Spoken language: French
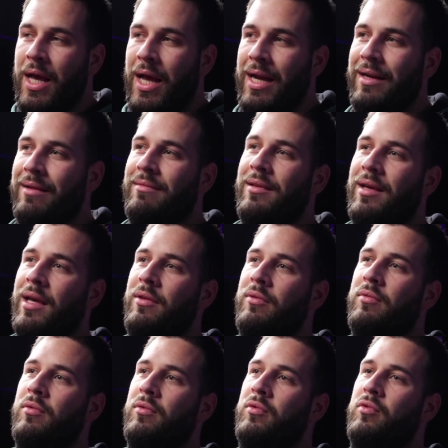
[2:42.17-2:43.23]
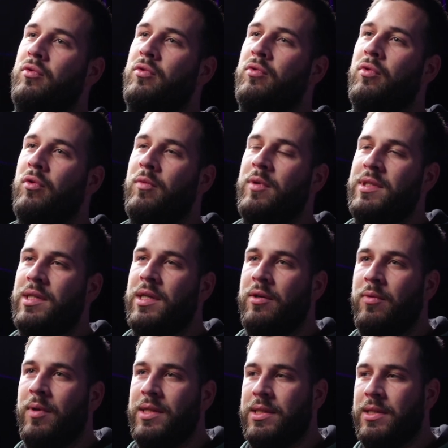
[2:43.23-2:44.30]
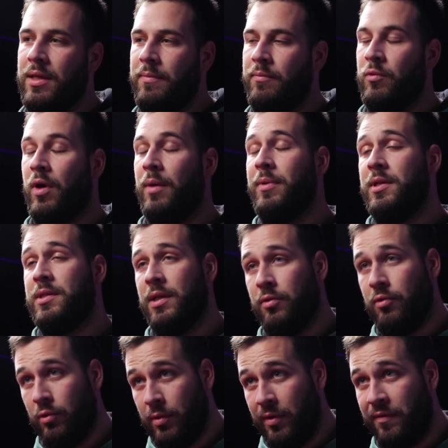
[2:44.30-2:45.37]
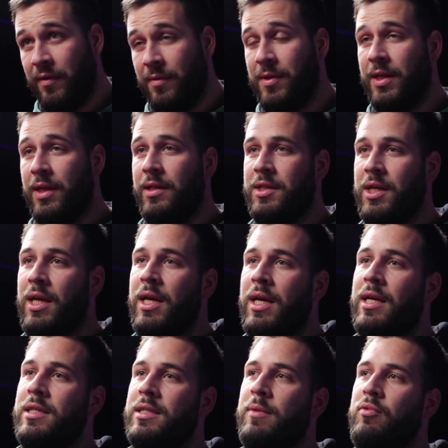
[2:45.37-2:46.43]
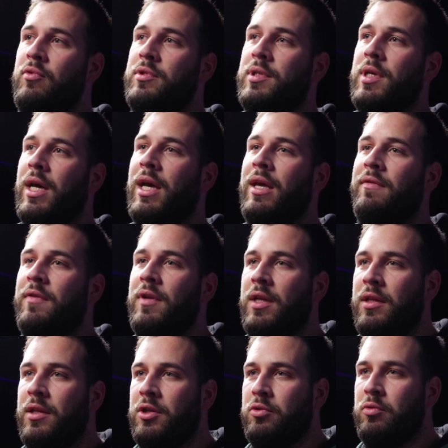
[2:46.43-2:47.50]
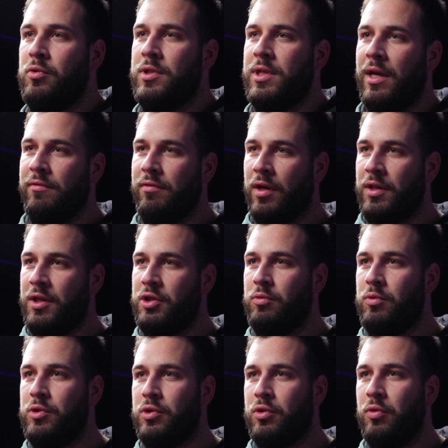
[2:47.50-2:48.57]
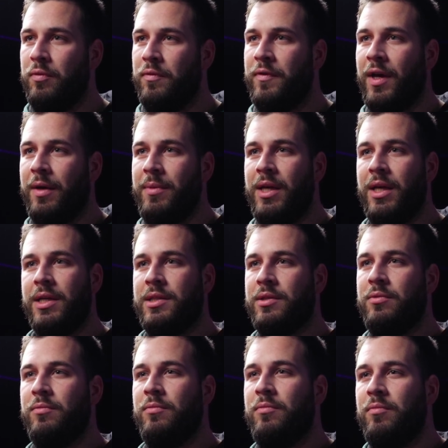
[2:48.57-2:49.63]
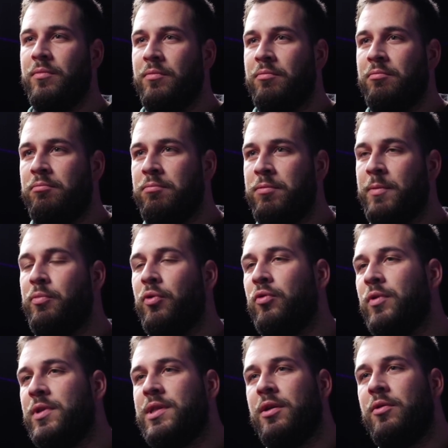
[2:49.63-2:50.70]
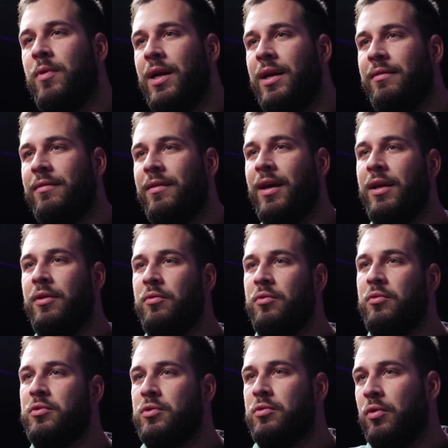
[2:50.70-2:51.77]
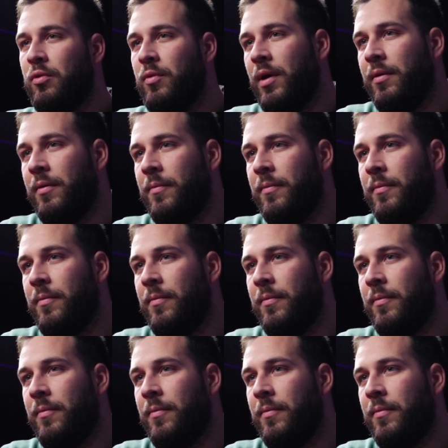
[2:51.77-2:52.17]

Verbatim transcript: L'intérêt du tournoi, c'est quoi C'est on rappelle, c'est un tournoi féminin déjà. C'est plus révéler des joueuses, avoir des joueuses confirmées. Qu'est-ce qu'on pour toi, c'est quoi l'intérêt de, de, ce tournoi